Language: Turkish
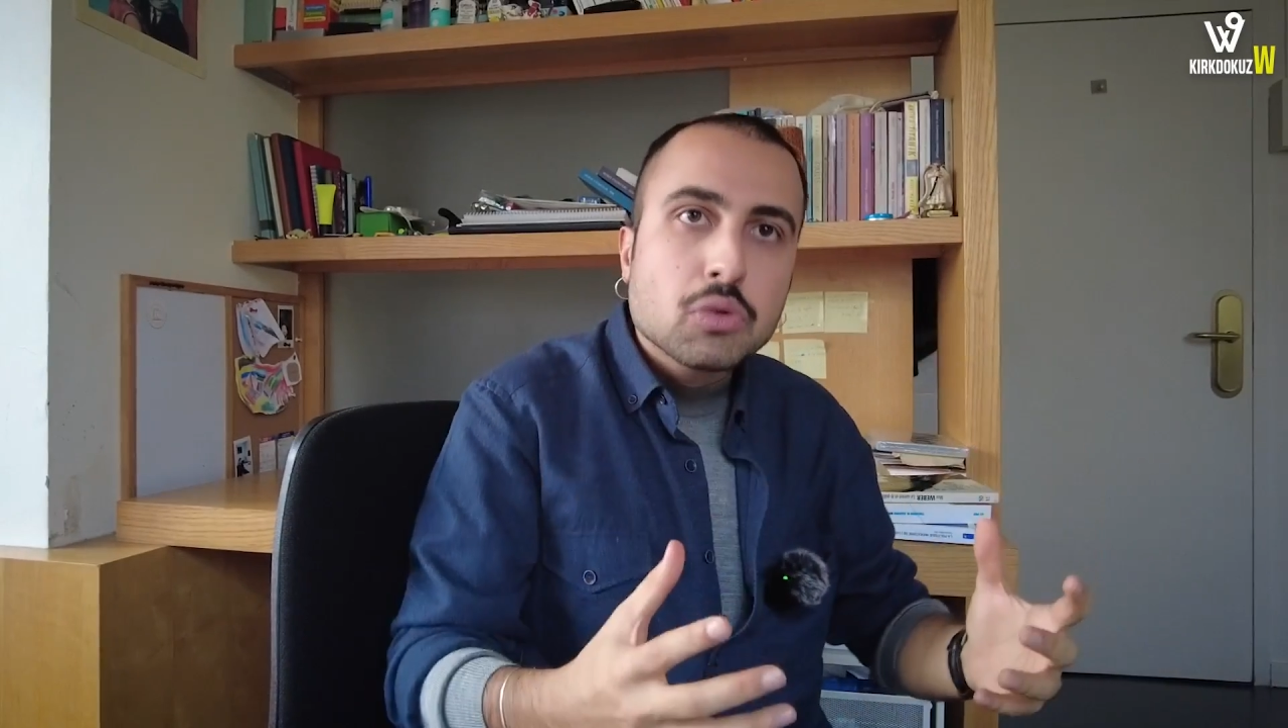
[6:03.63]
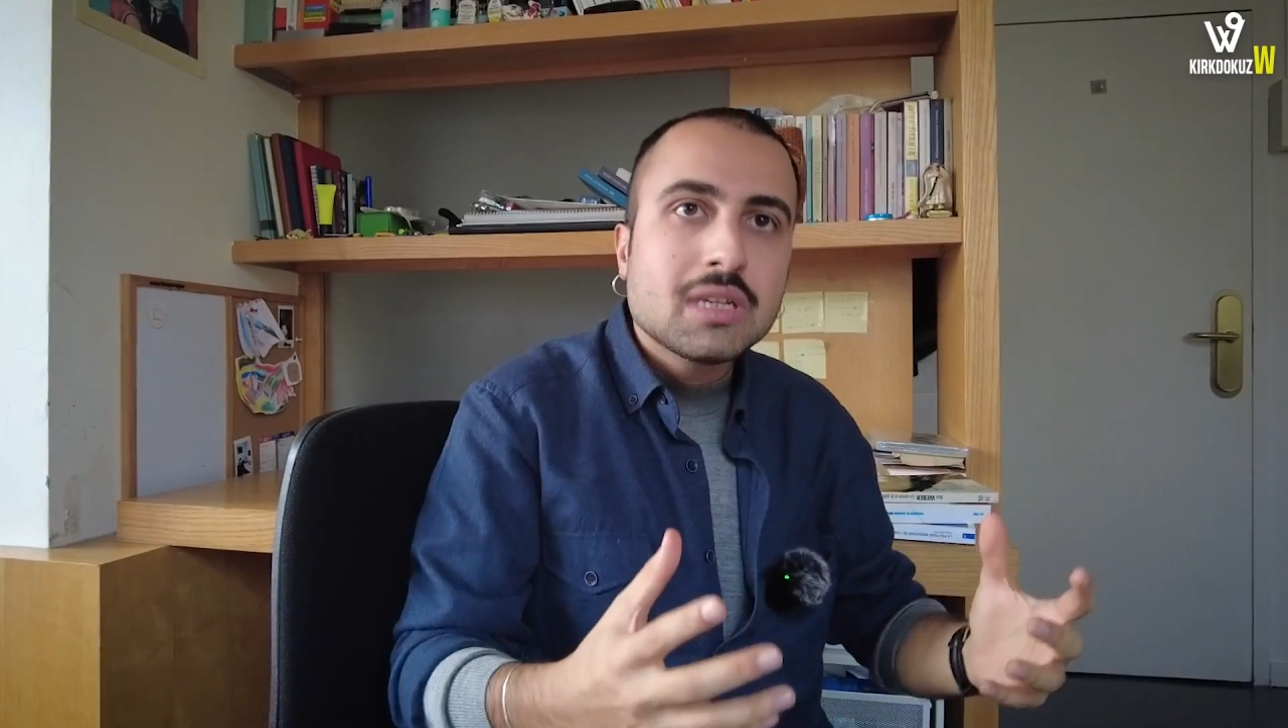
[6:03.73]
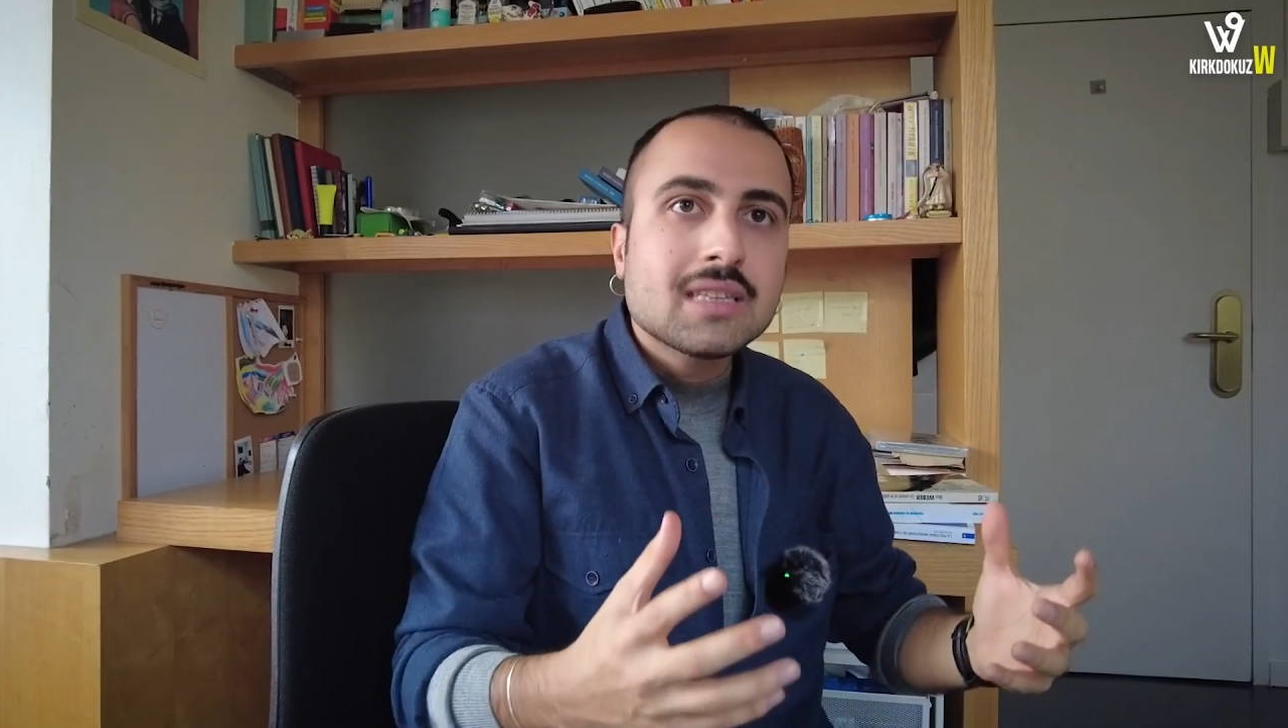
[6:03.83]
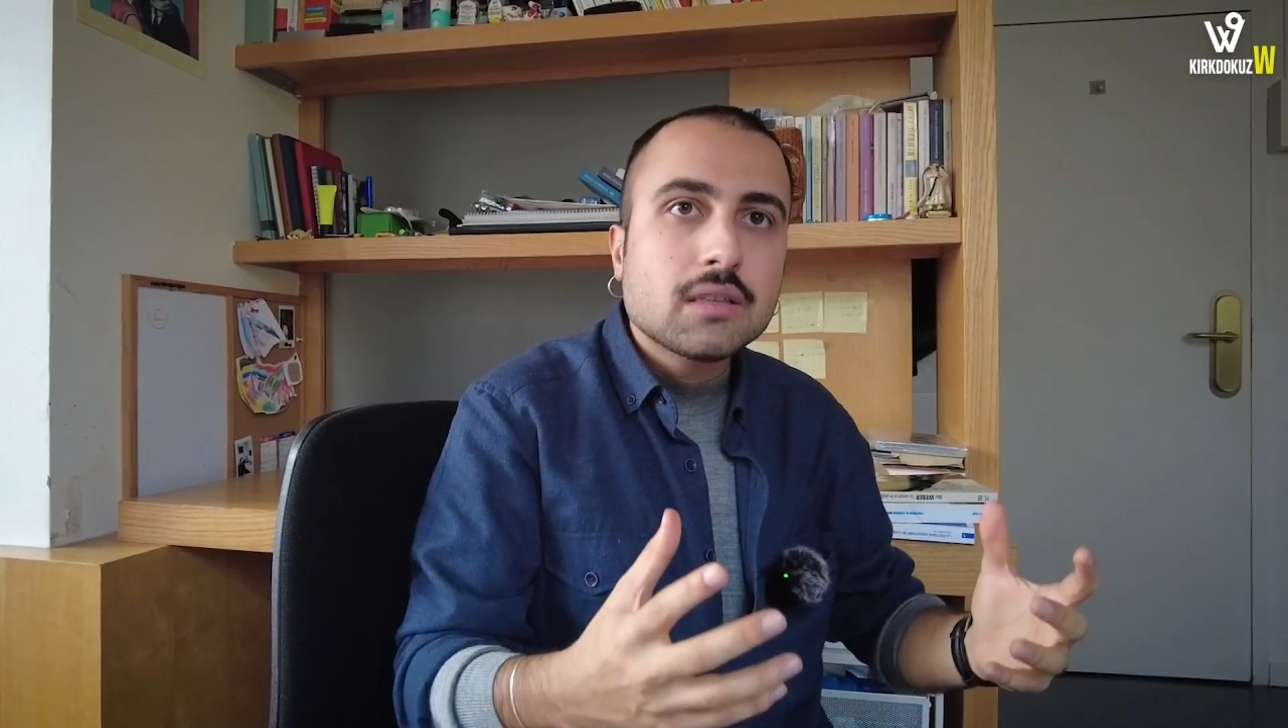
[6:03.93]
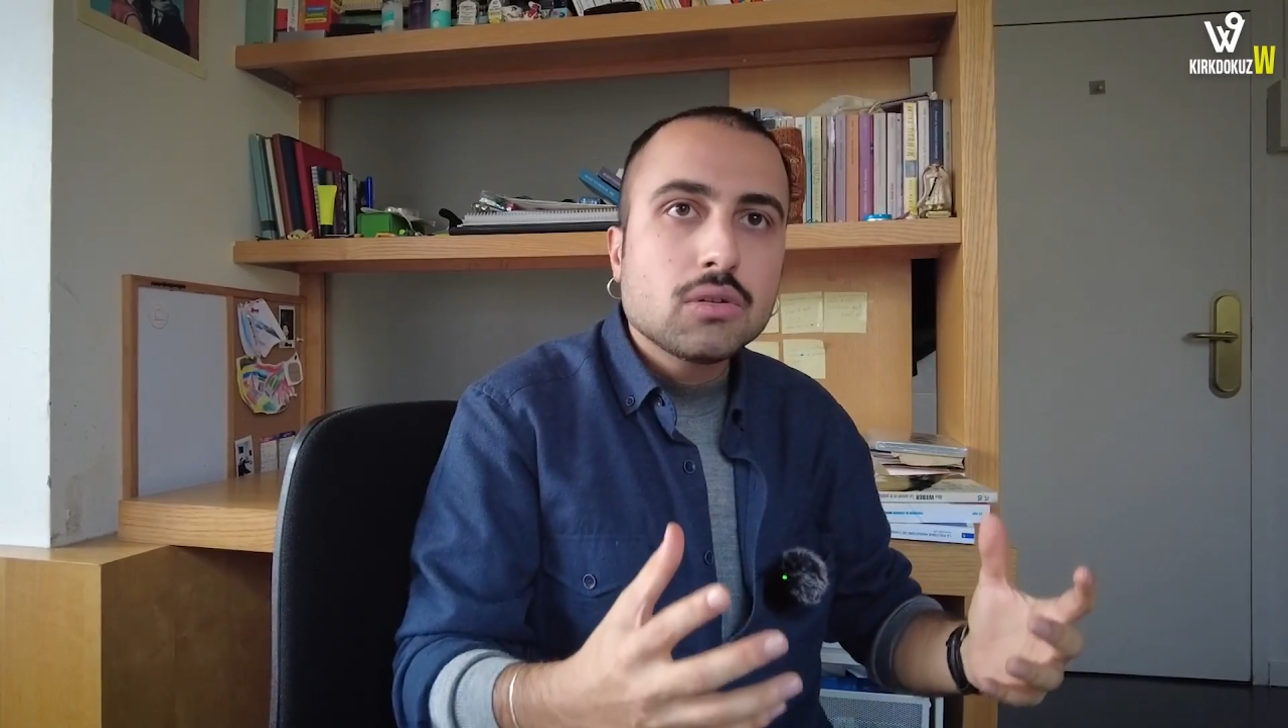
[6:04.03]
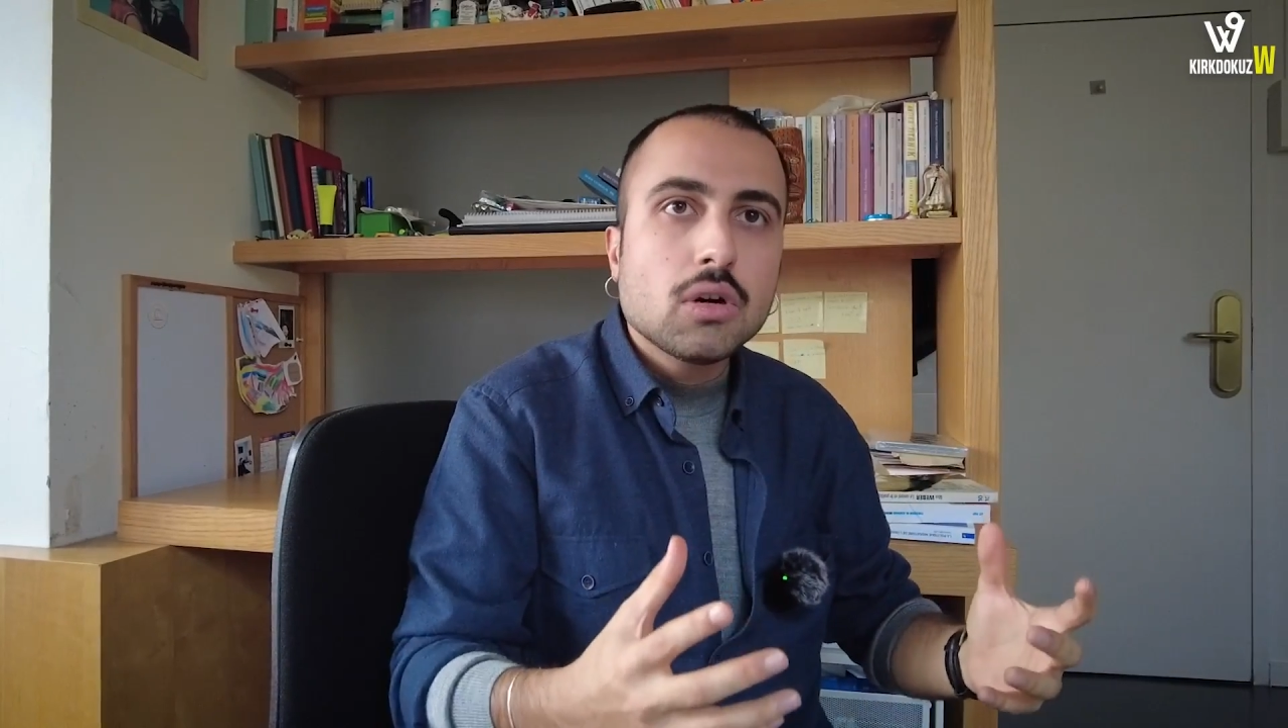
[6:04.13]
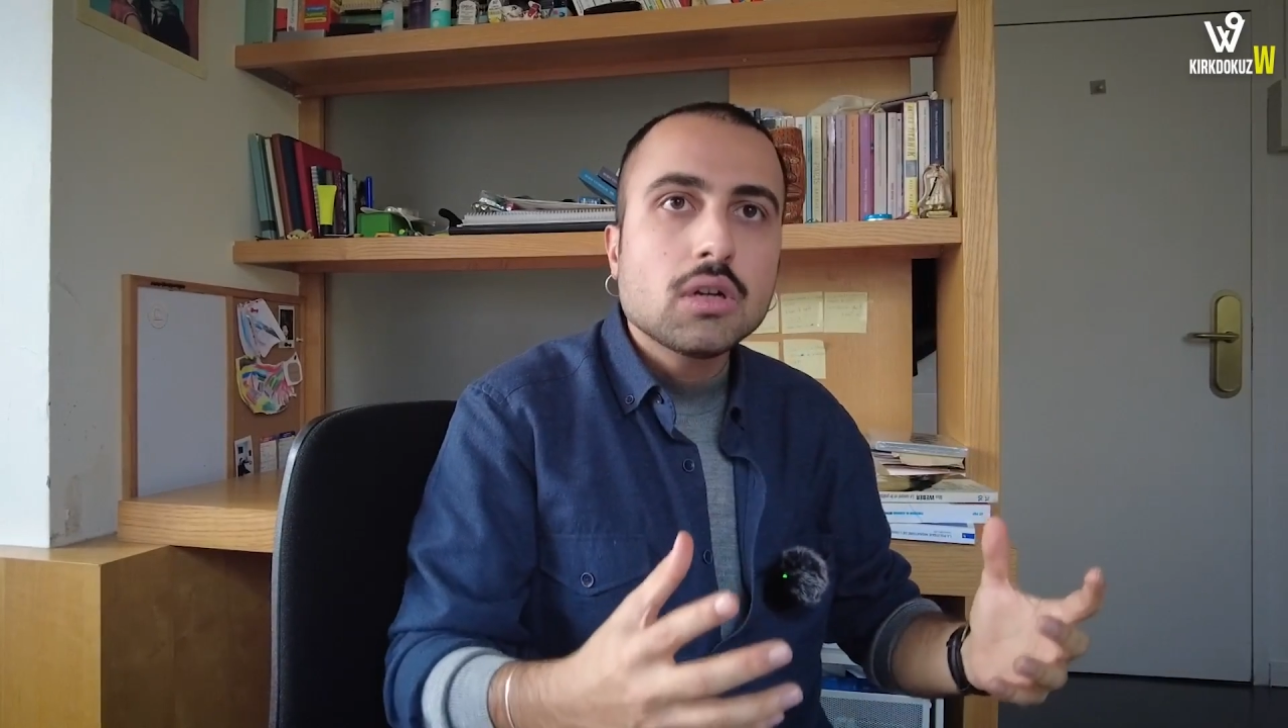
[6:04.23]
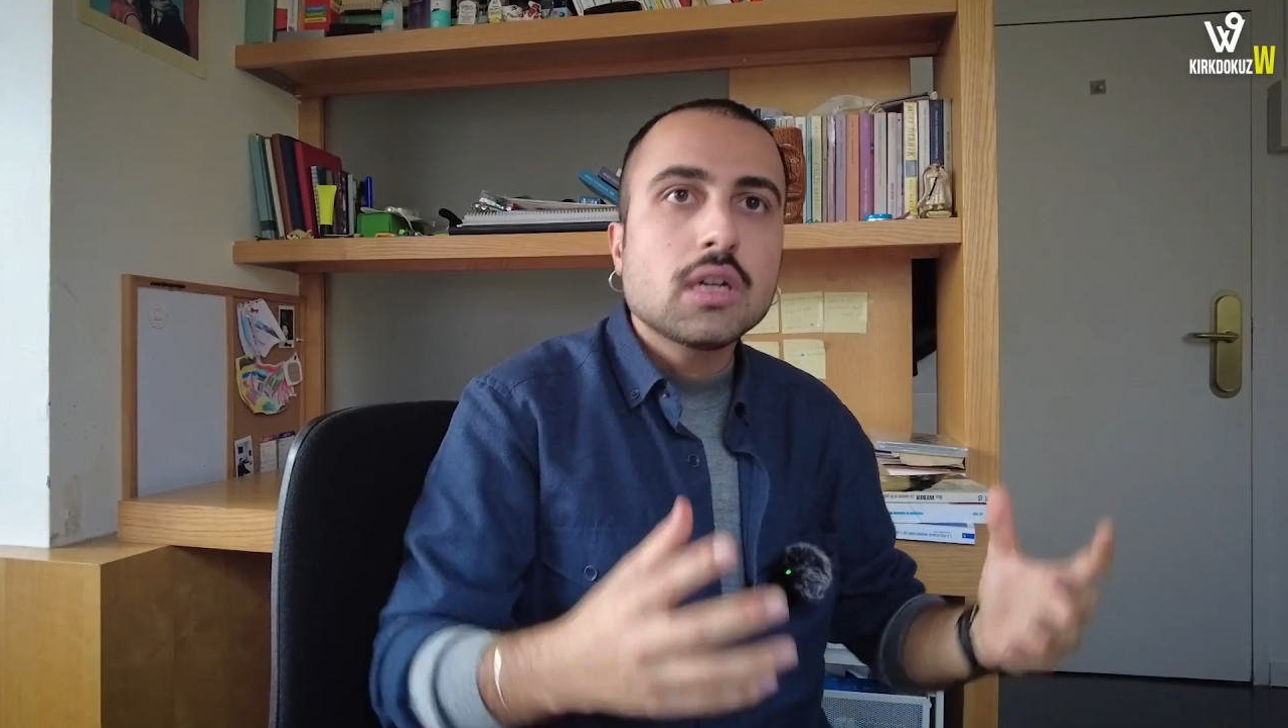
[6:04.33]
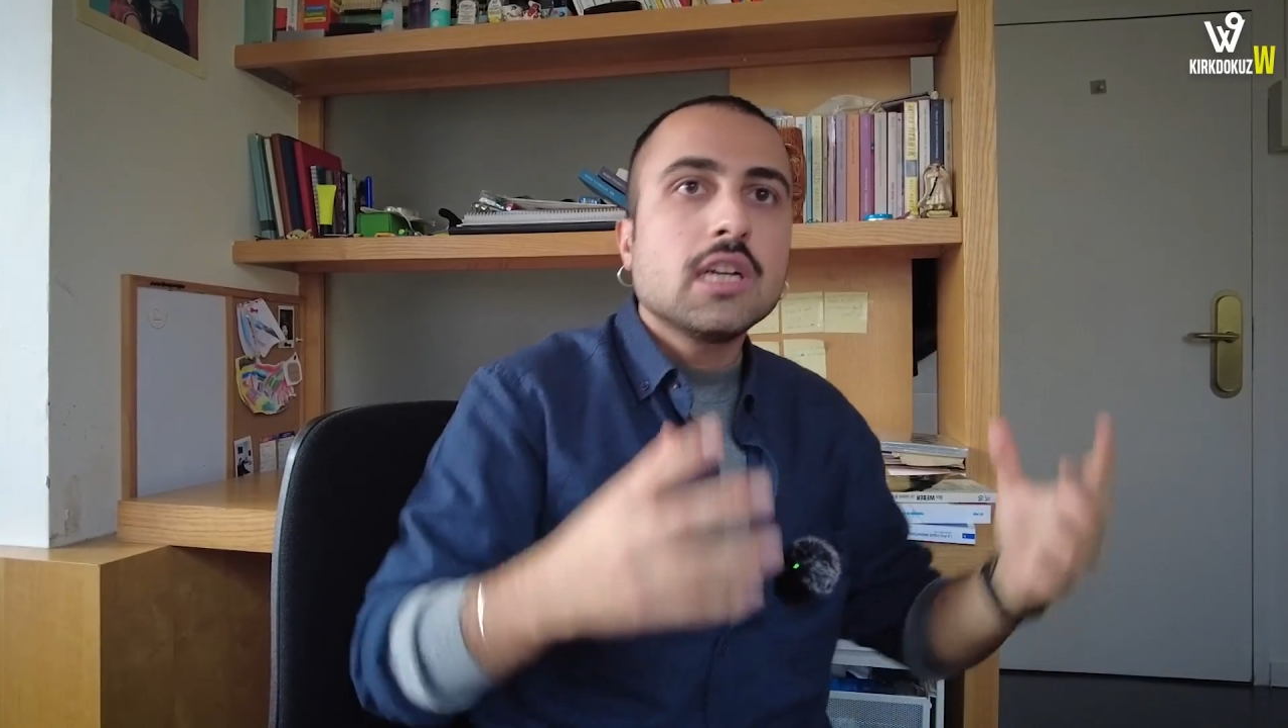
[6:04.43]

gözetliyor,